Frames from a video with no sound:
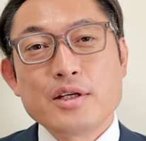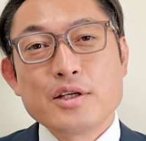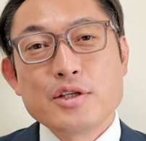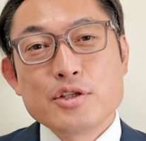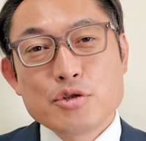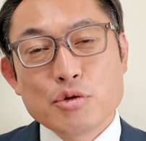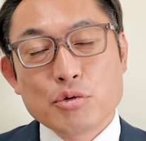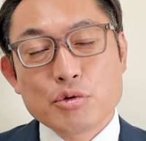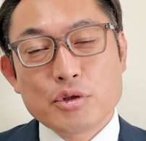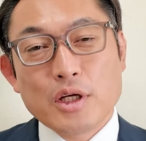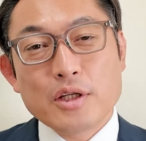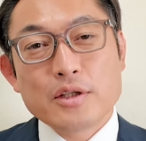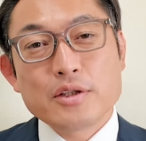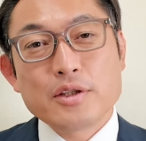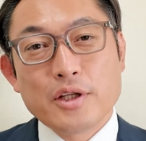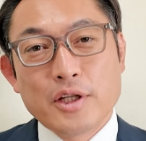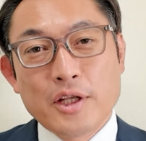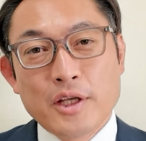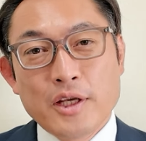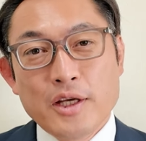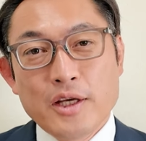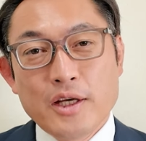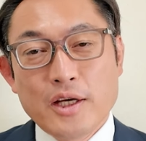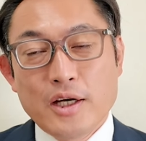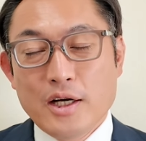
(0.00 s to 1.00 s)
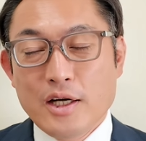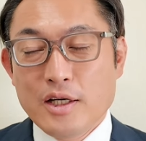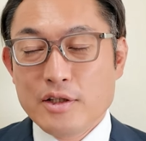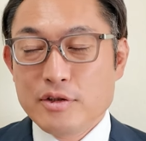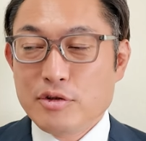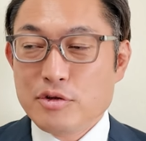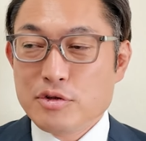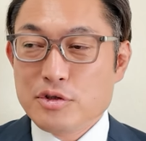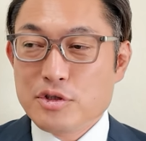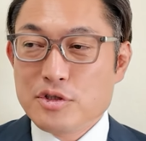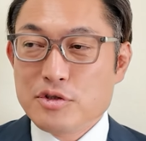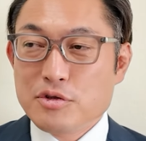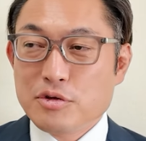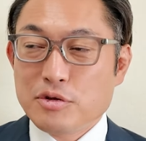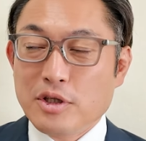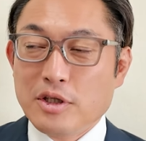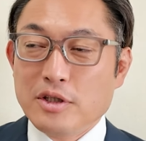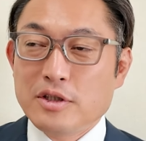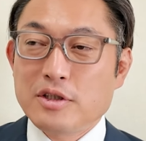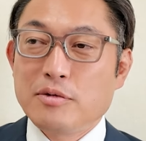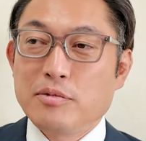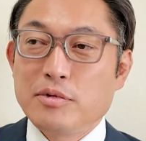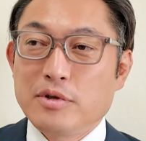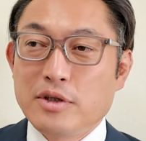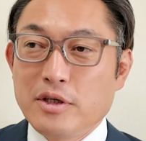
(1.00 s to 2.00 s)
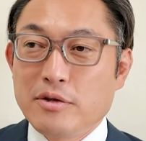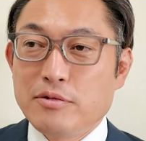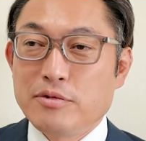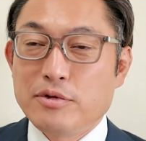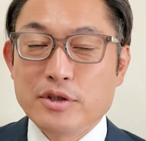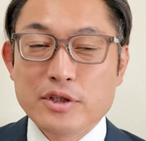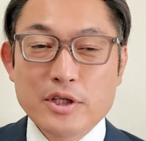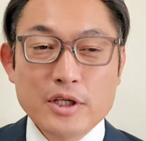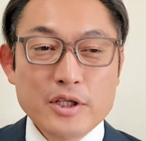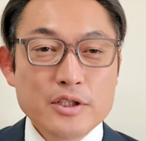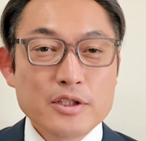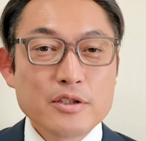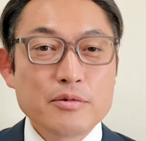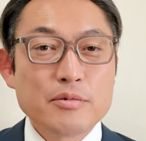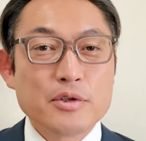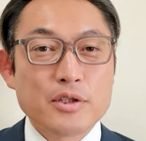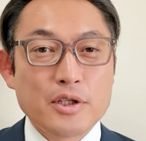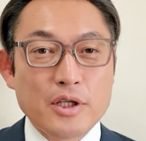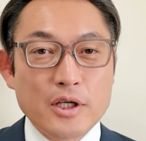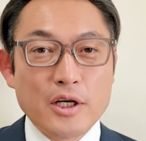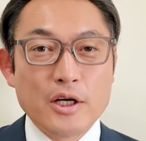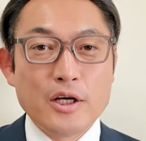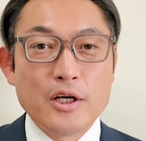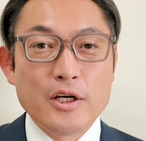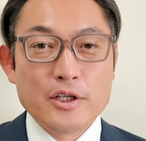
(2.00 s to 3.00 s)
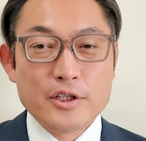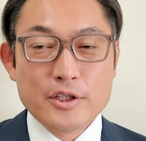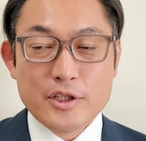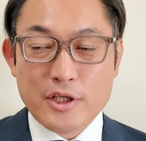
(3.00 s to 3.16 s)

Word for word: 以上経ってね半年以上経ってみて振り返ってみたら「